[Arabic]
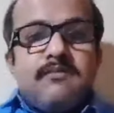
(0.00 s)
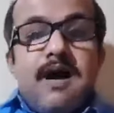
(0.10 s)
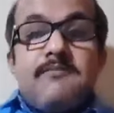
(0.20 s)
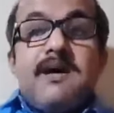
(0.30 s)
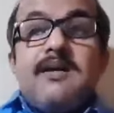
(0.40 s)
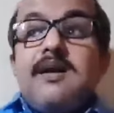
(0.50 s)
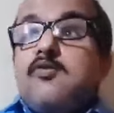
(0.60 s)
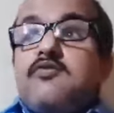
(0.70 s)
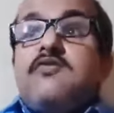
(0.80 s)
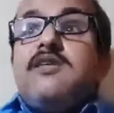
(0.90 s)
ما عاد باقي إلا
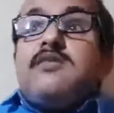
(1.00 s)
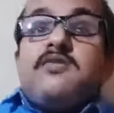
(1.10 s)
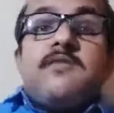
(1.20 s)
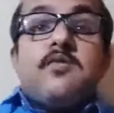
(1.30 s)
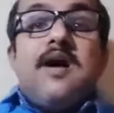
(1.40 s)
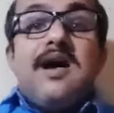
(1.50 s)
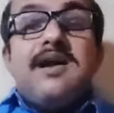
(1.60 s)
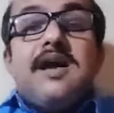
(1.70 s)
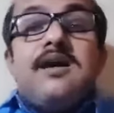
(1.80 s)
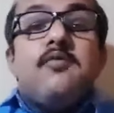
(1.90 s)
الأكسجين تشفطوه
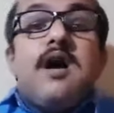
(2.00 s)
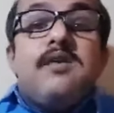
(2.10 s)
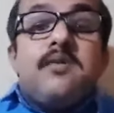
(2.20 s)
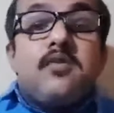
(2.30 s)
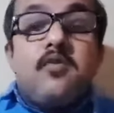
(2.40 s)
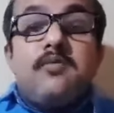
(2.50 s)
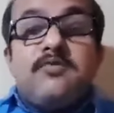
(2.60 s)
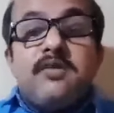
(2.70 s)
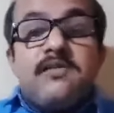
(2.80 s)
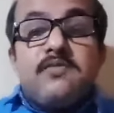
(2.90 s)
علينا وين بتروحوا
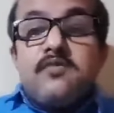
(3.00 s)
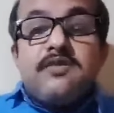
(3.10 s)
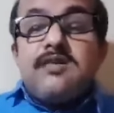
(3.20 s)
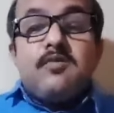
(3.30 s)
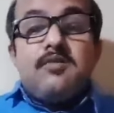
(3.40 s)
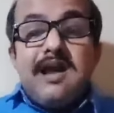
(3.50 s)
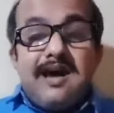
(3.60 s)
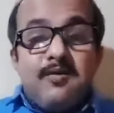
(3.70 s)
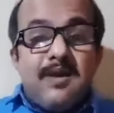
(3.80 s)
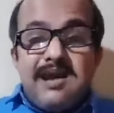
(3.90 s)
بالفلوس هذه
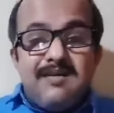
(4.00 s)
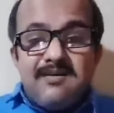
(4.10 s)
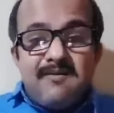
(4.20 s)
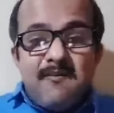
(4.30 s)
كلها وين